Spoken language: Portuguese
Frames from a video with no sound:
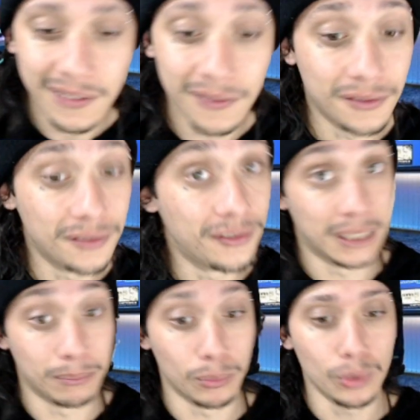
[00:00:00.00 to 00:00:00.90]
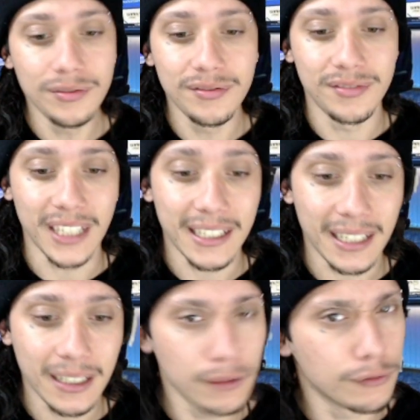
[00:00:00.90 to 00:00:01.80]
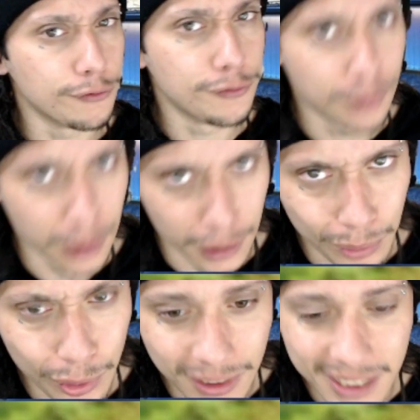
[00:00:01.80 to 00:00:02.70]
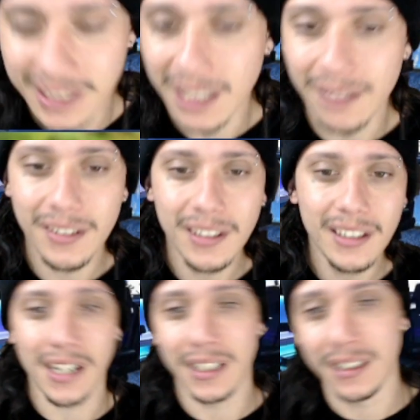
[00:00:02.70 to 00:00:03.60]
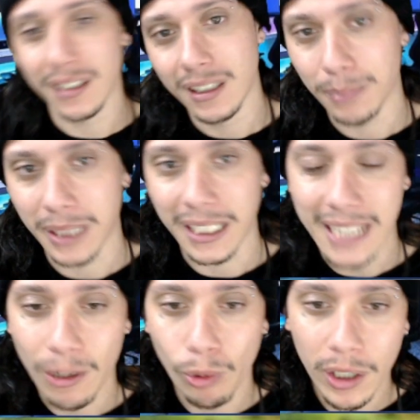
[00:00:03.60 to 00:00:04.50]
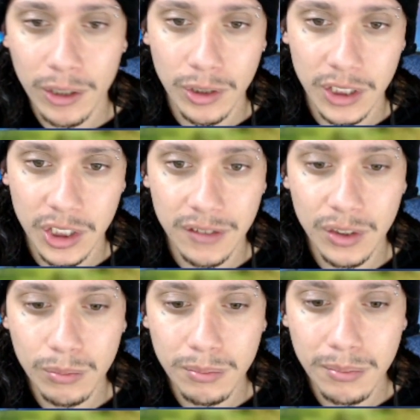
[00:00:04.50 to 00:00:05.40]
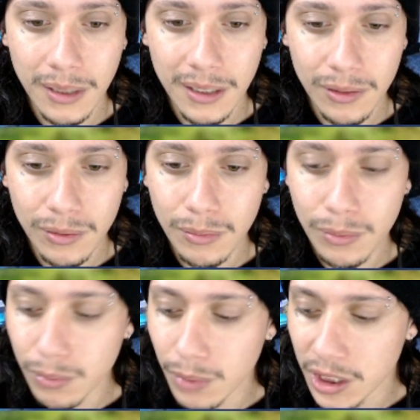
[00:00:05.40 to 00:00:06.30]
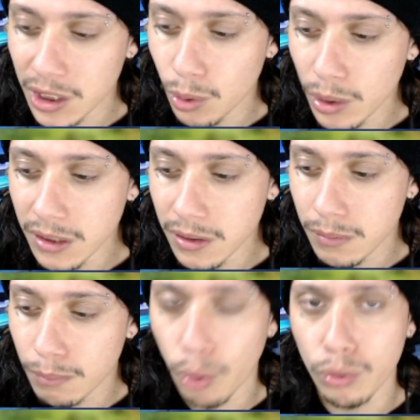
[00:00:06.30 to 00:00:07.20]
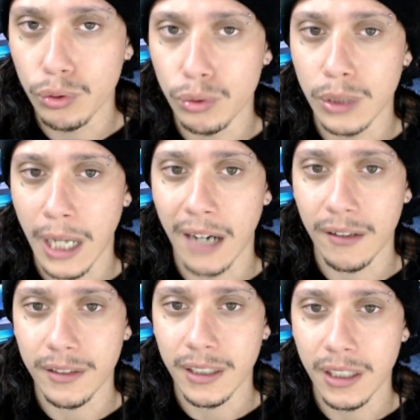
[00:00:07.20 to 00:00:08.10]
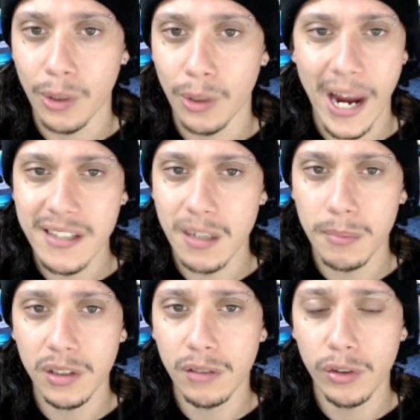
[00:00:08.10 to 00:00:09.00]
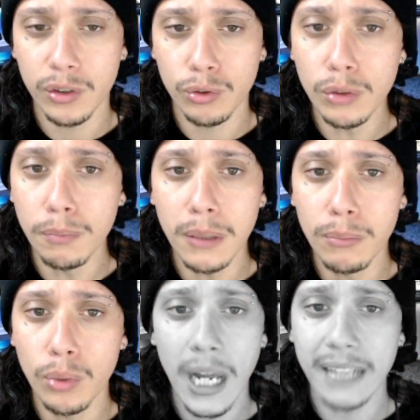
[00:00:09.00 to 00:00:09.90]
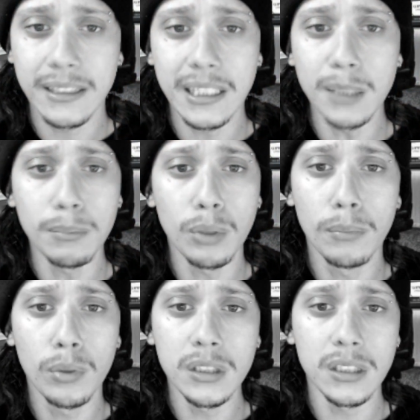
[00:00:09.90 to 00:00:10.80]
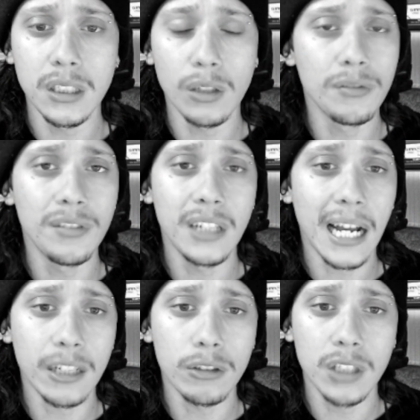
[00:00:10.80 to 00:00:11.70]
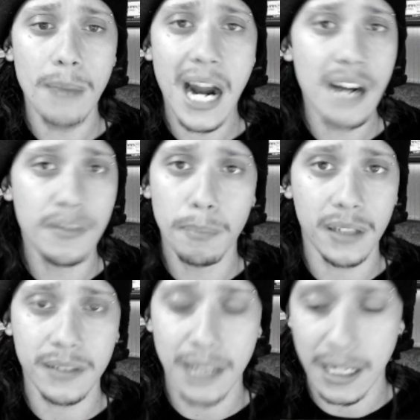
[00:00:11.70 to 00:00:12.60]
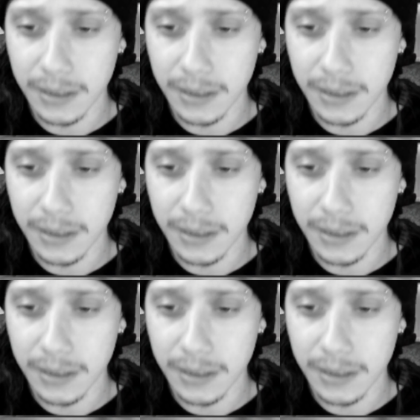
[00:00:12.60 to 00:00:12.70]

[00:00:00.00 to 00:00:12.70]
Vamos ver, né? Vamos ver se é verdade. E até agora eu só tive uma, um, um acho que dois bônus na árvore. O resto ela me devolveu em tudo bambu. É tanto bambu que se eu virar aqui eu tenho uma árvore plantada.